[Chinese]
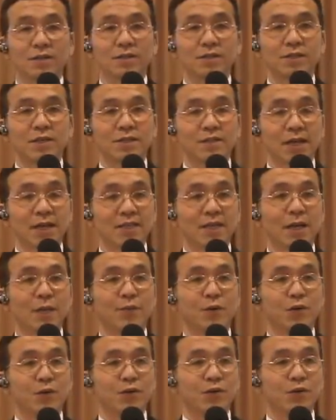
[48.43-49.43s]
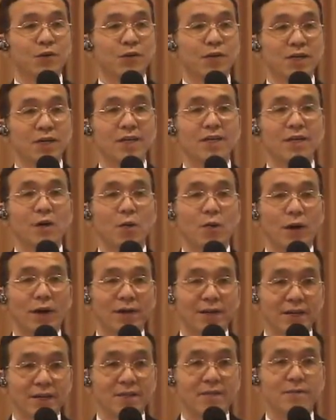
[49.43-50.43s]
向大家表示热烈的
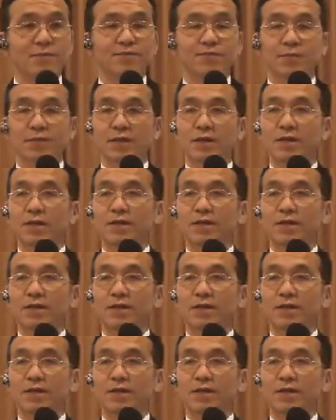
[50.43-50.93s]
欢迎。